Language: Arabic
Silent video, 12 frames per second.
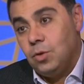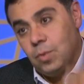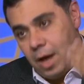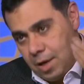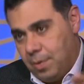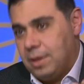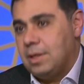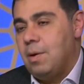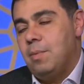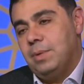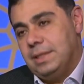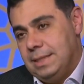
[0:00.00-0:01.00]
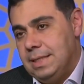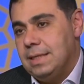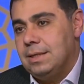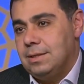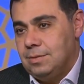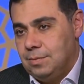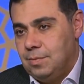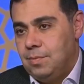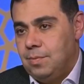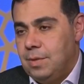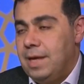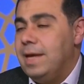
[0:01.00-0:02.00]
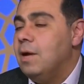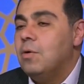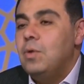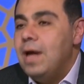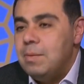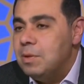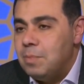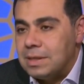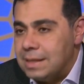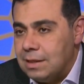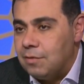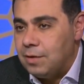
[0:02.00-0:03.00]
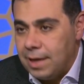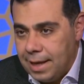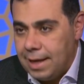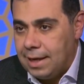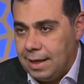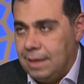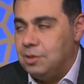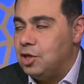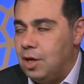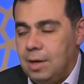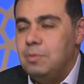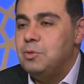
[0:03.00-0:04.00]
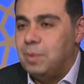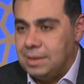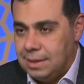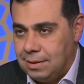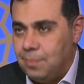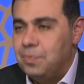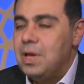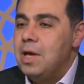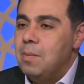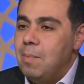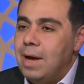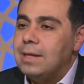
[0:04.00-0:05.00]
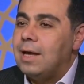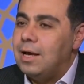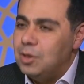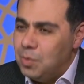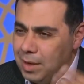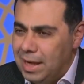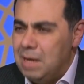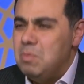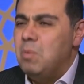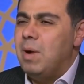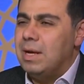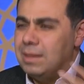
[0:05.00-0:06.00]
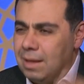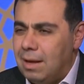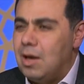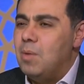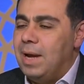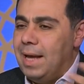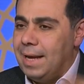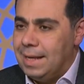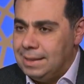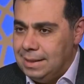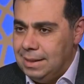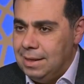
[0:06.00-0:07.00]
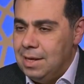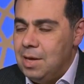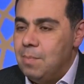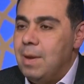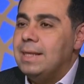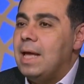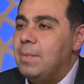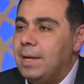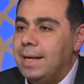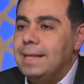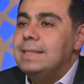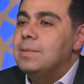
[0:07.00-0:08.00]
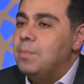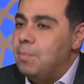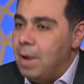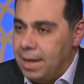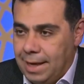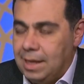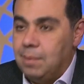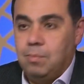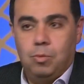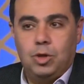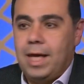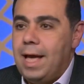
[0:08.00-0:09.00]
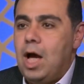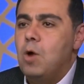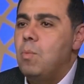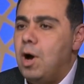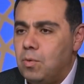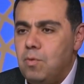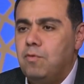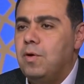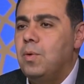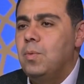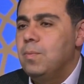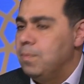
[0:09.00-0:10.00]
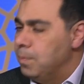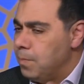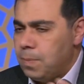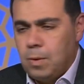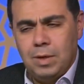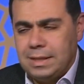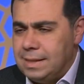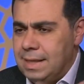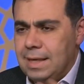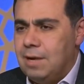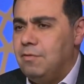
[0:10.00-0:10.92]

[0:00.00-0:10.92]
اكبر طبعا بكتير نعم هي كلها عمليات بسيطه في الاخر يعني ان شاء الله مش بسيطه مع التقدم العلمي ومع الدقه ومع الحاجات دي بقت عمليات يعني متاحه ومعروفه و... وكتيره